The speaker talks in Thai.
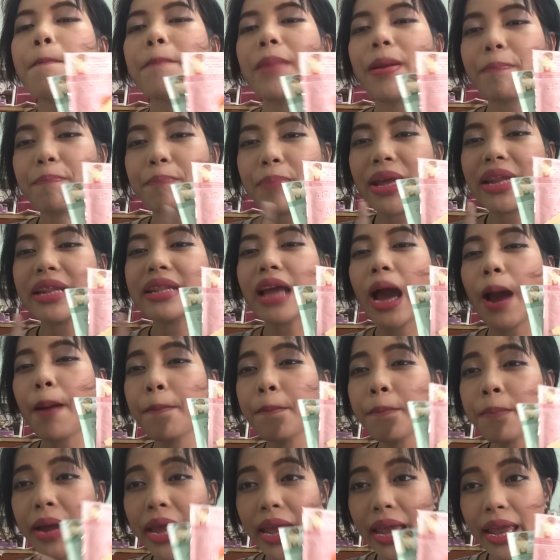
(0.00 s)
มันเป็นทั้ง
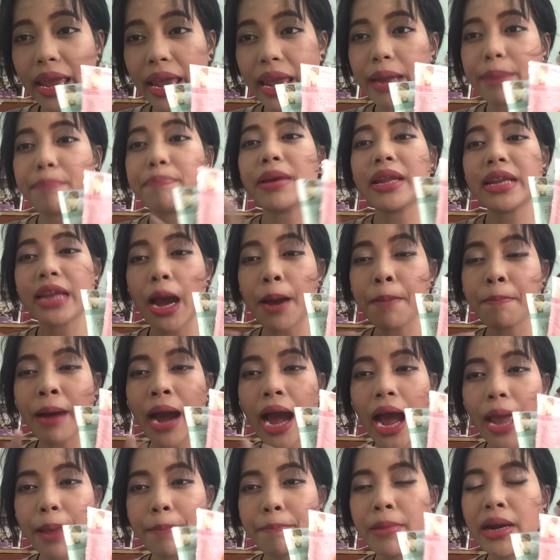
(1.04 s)
เบสเป็นทั้ง
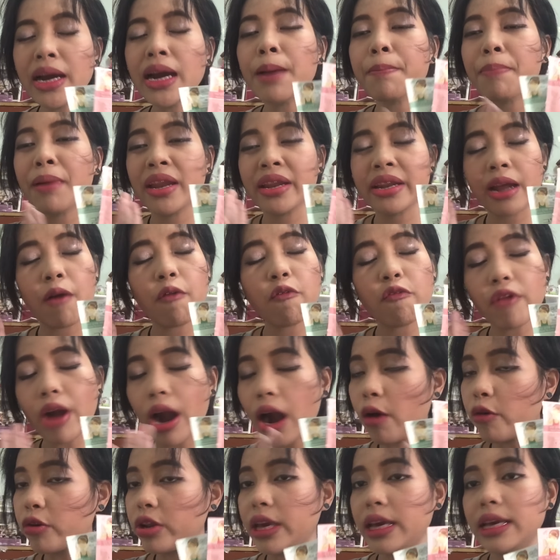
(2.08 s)
พายเมอร์เป็นทั้ง
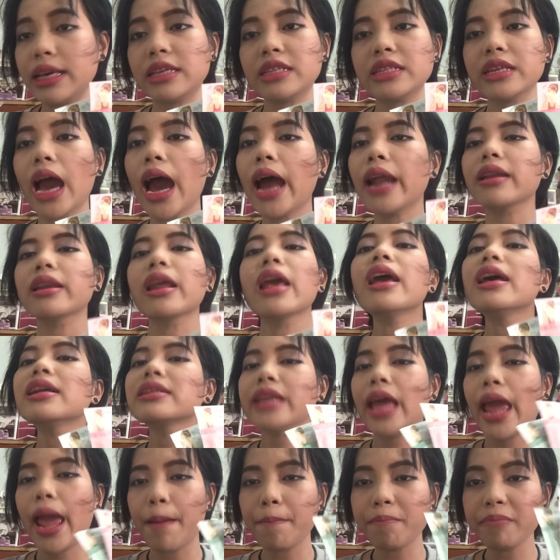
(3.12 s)
ฟาวเดชั่น
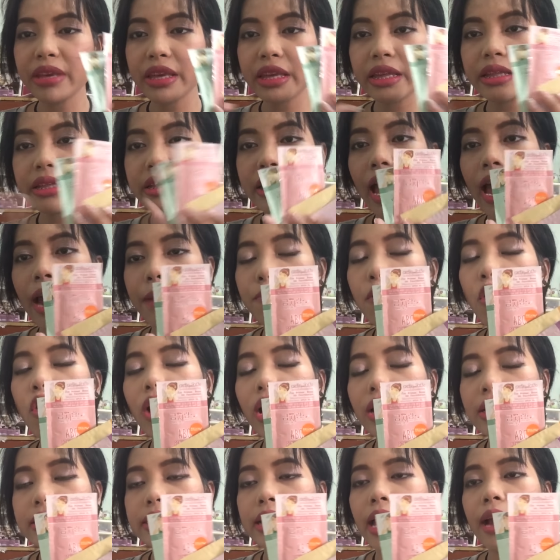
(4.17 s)
แถมมีสารป้อง
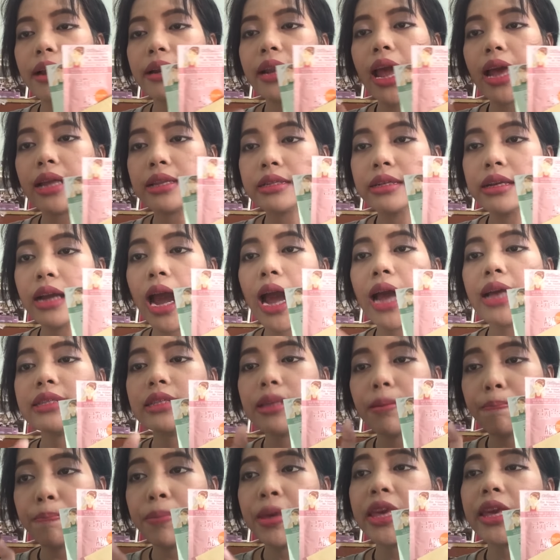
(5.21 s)
กันแสงแดดถึง
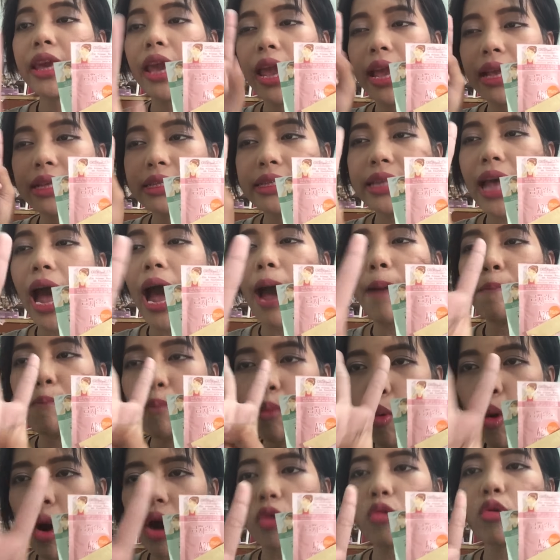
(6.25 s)
50 PA
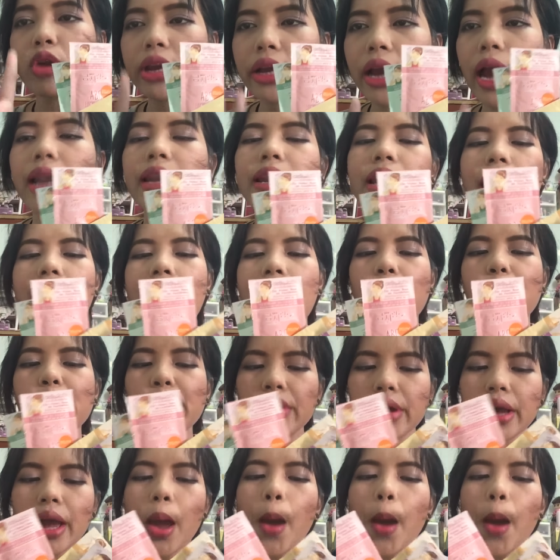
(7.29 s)
3บวกด้วยกันแล้ว